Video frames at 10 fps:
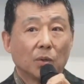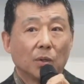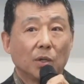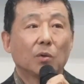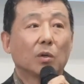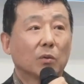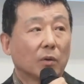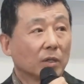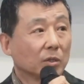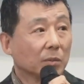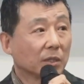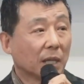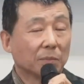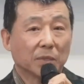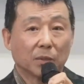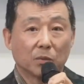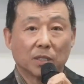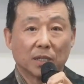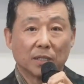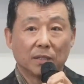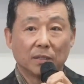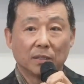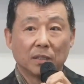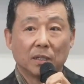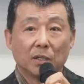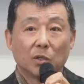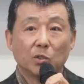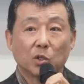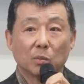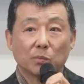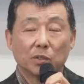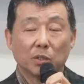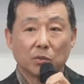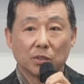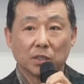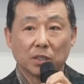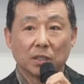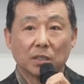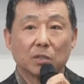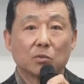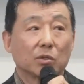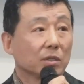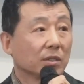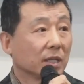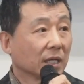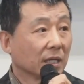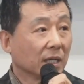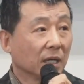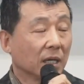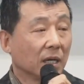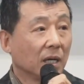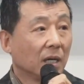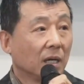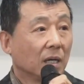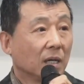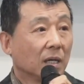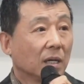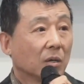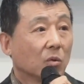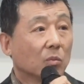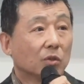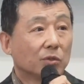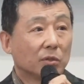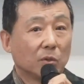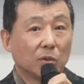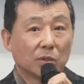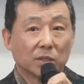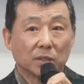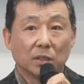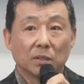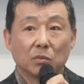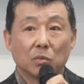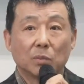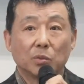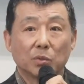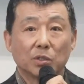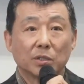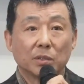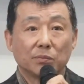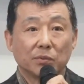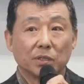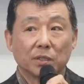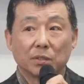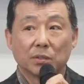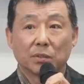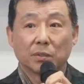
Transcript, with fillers: 이런 걸 전혀 담쌓고 사 있는 현 정부 집권층이나 집권 여당이나 공무원들도 역시 우함송시열의 분신이죠.